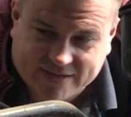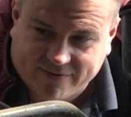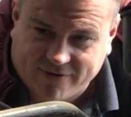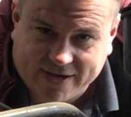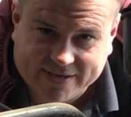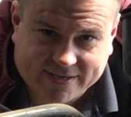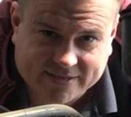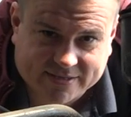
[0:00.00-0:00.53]
И
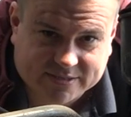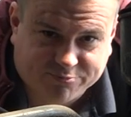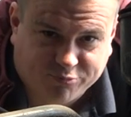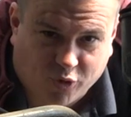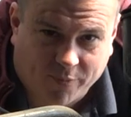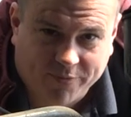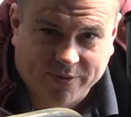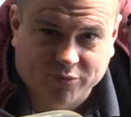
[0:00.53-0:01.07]
давайте
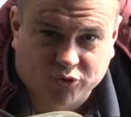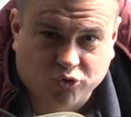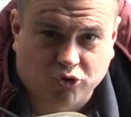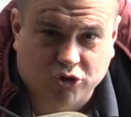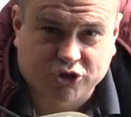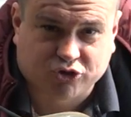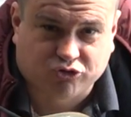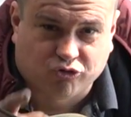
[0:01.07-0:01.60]
вспомним
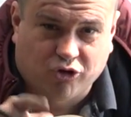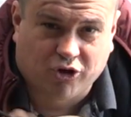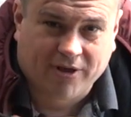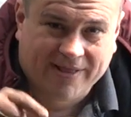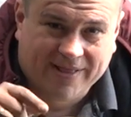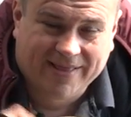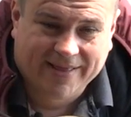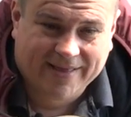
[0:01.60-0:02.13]
то,
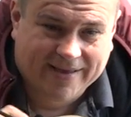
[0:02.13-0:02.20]
что